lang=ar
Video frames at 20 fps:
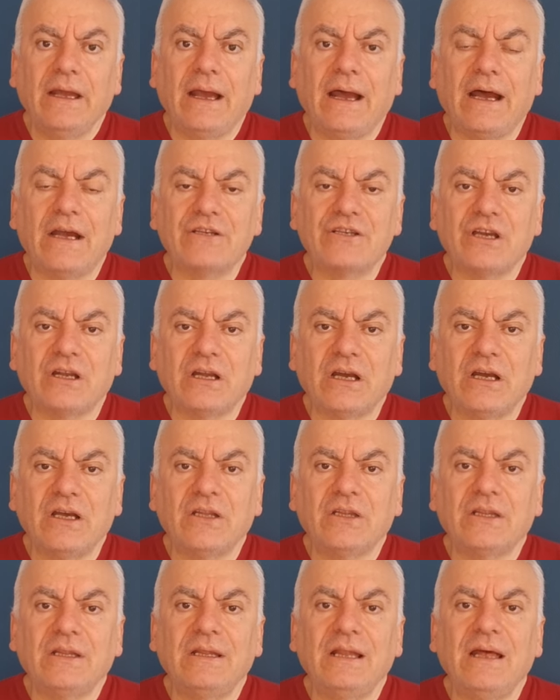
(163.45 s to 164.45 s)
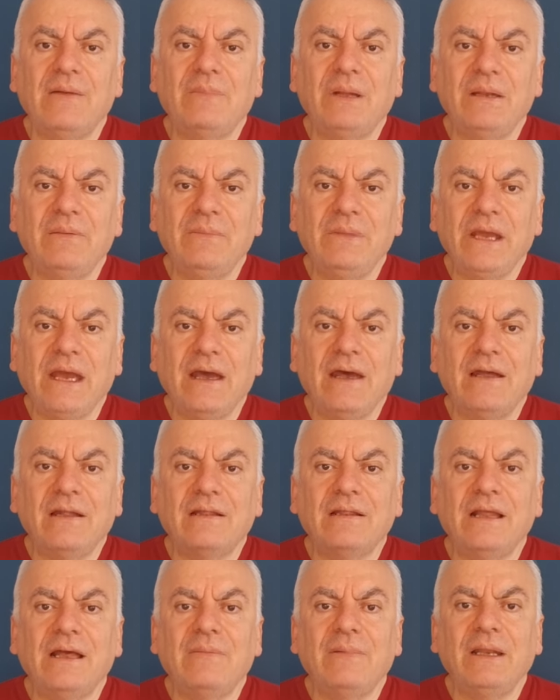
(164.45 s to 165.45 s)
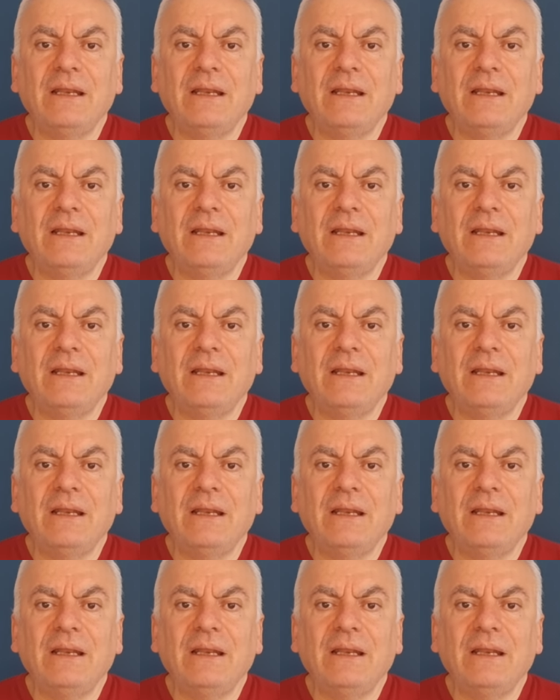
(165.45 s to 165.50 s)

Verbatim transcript: عشرات لا بل مئات لا